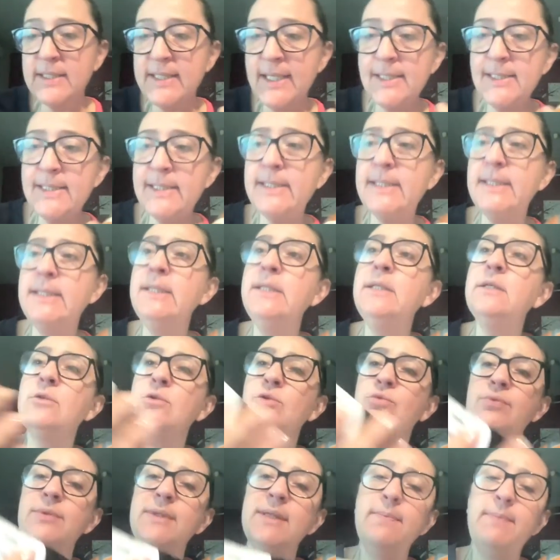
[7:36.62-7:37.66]
celle-ci,
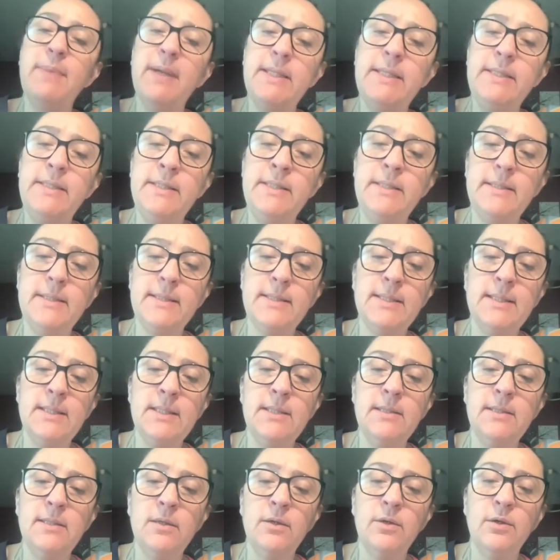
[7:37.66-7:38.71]
je vous ai pas dit,
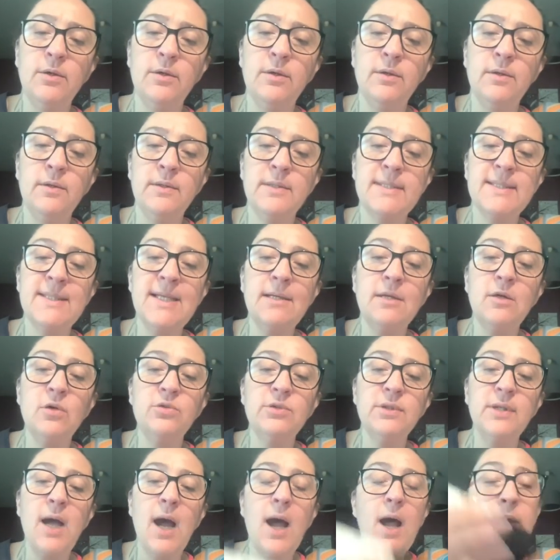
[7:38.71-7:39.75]
c'est
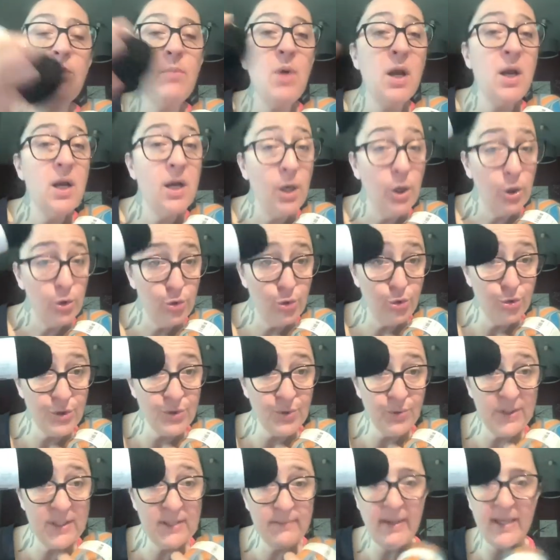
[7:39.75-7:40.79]
50 euh, grammes,
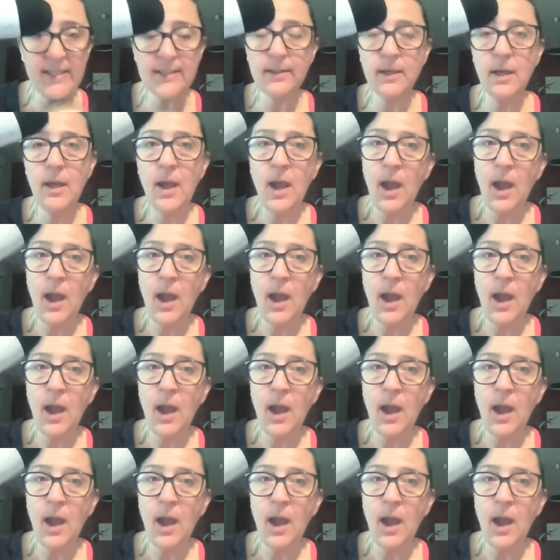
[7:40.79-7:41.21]
210 mètres.